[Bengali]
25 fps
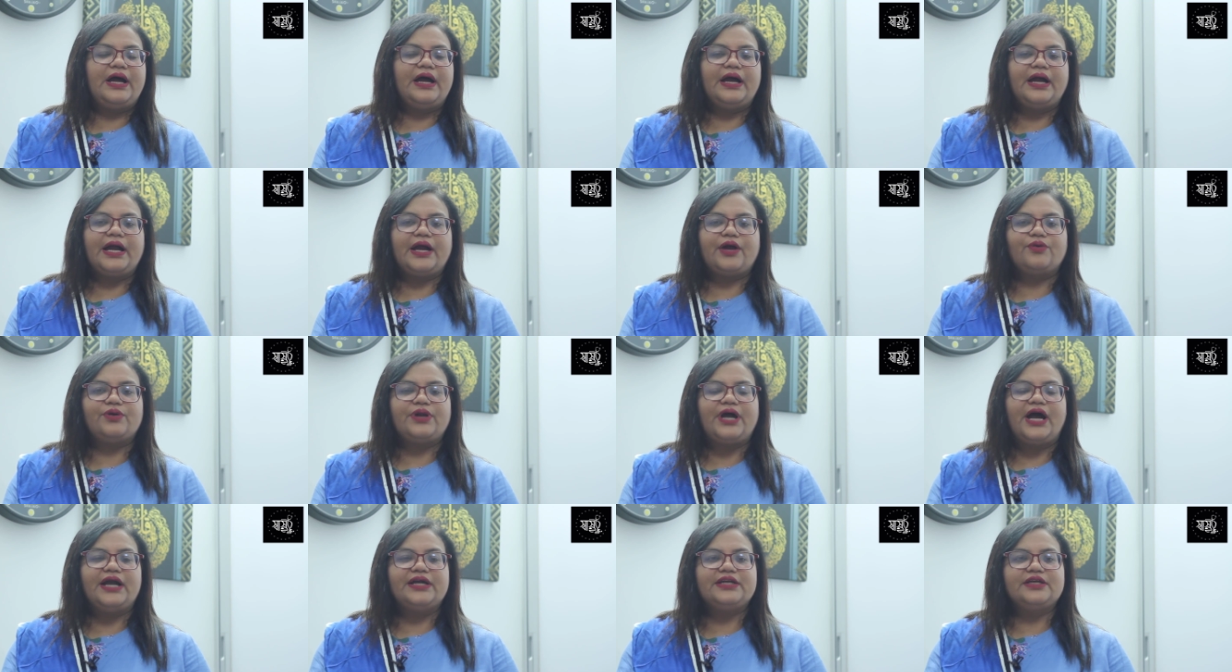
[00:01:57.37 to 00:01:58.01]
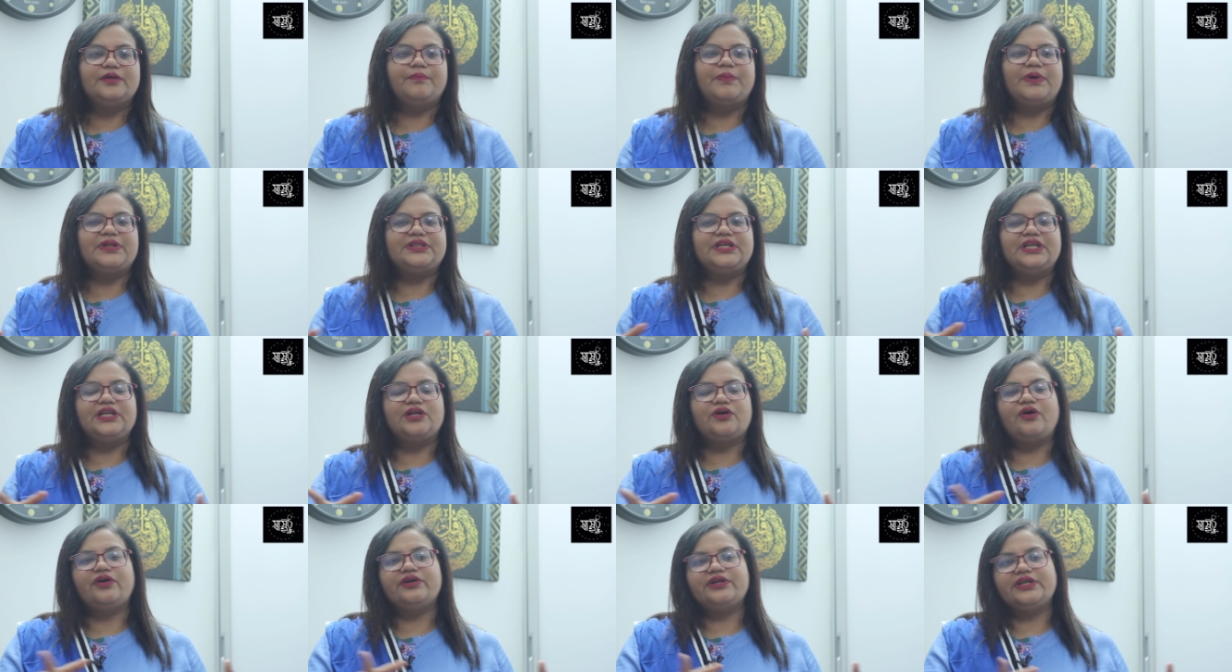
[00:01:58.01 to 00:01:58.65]
এখন হাড়ি পাতিল
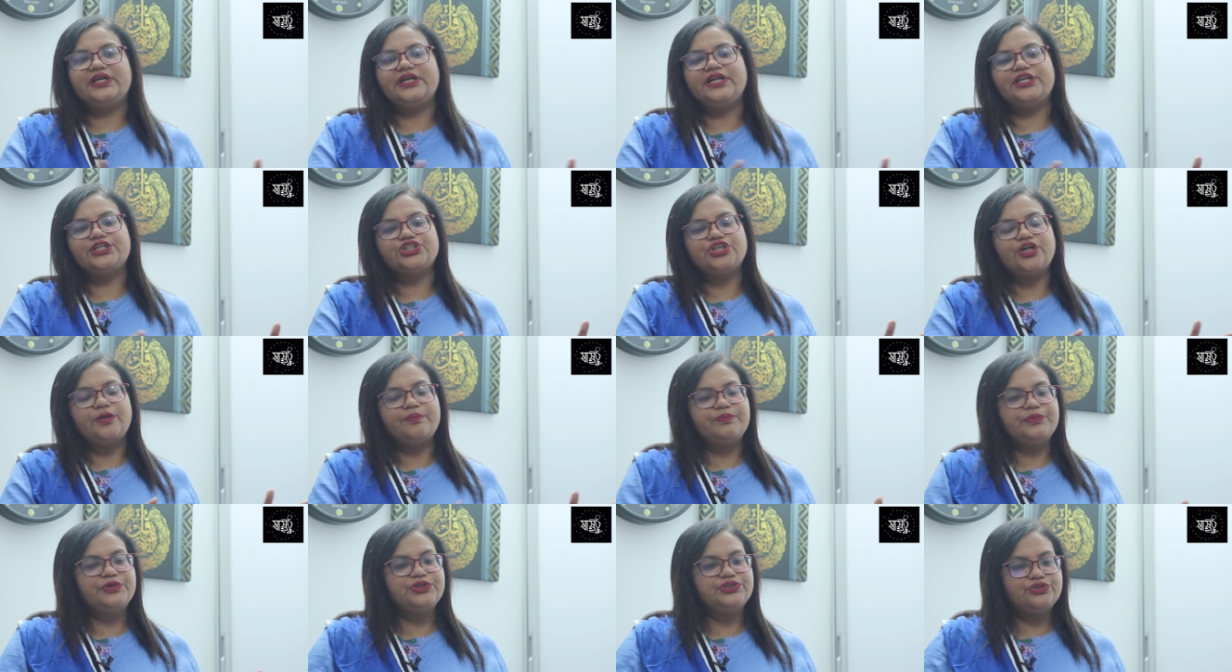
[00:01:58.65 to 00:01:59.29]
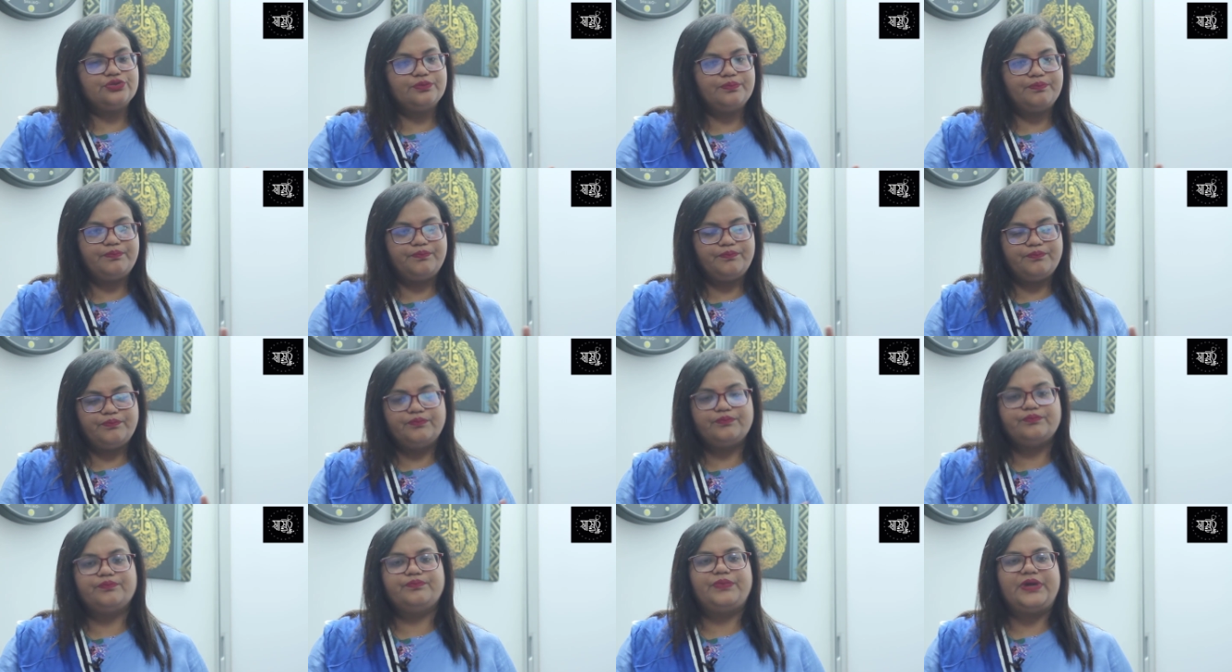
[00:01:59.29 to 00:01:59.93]
কন্টেনার সব কিছু
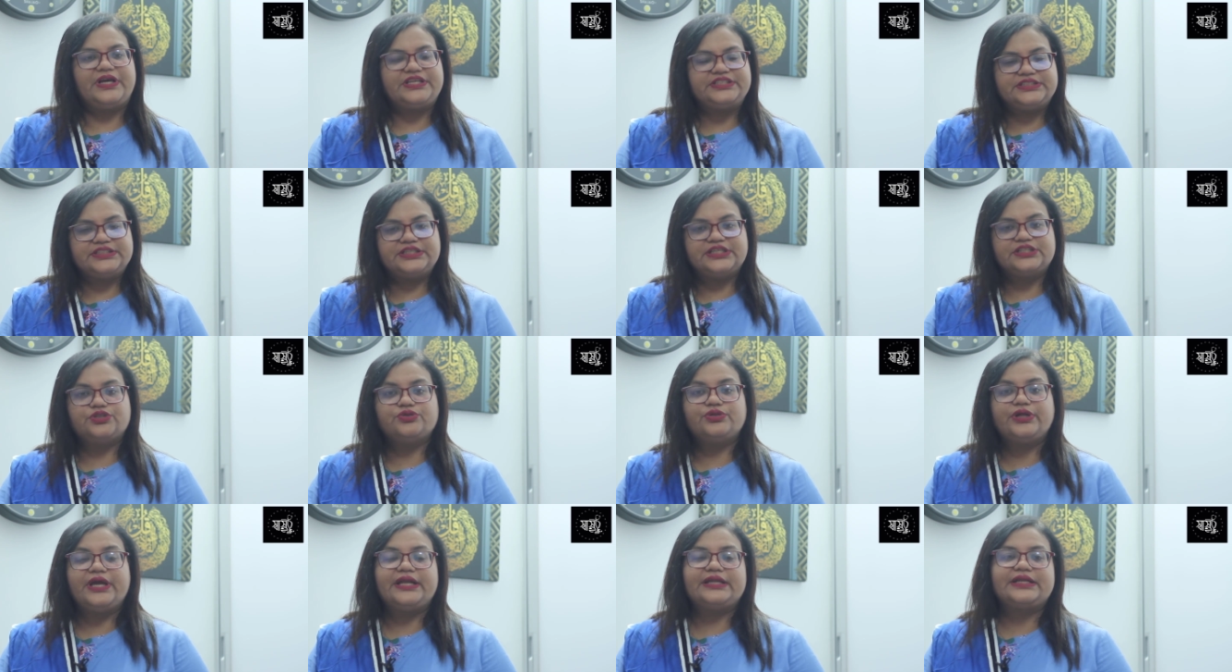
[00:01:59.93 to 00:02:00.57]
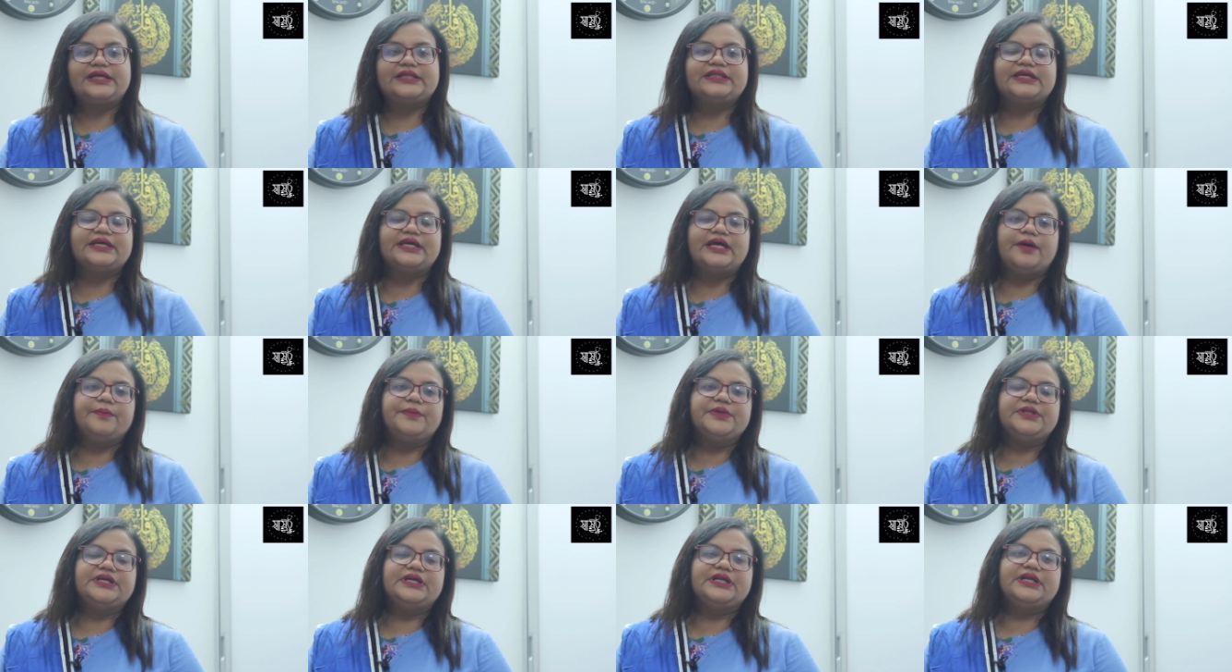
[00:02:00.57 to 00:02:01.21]
প্লাস্টিক আছে এটা থেকে
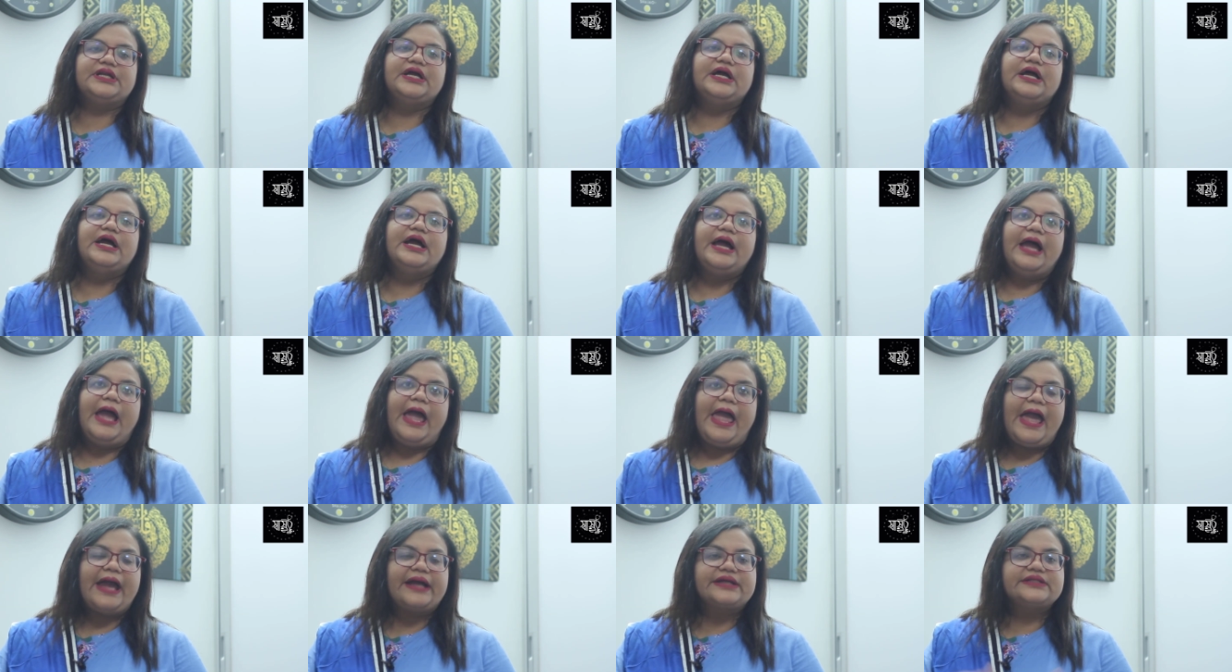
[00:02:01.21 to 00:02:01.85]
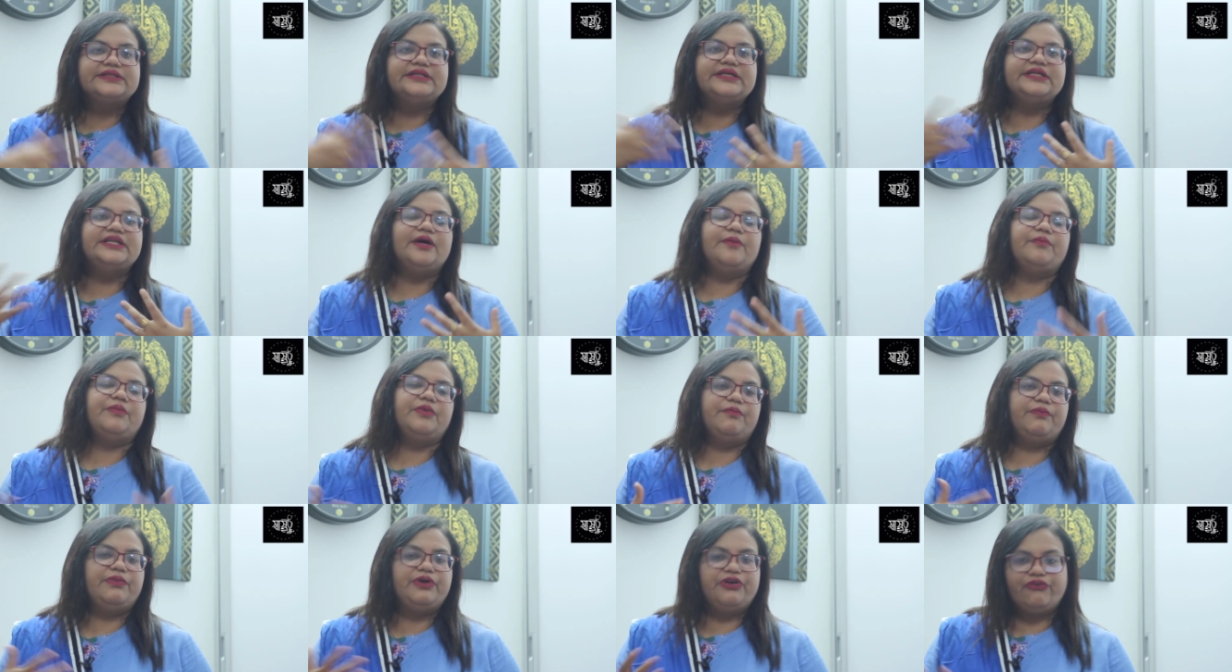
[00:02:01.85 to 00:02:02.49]
আমাদের একদিনে
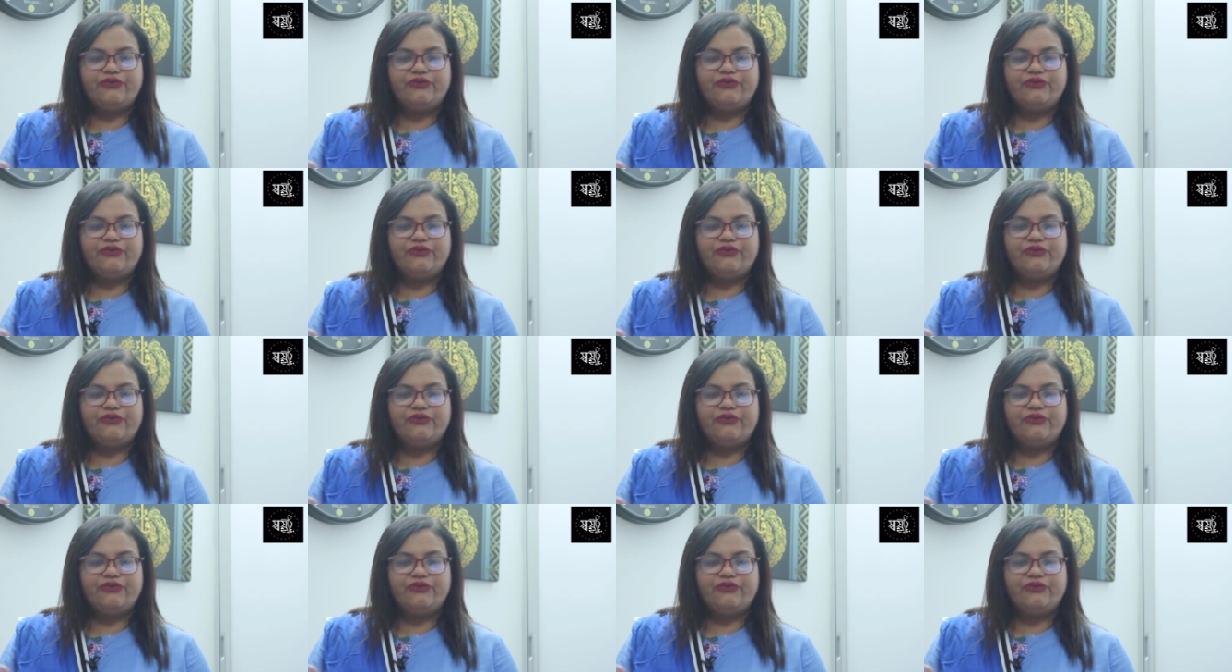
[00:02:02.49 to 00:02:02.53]
আমরা বের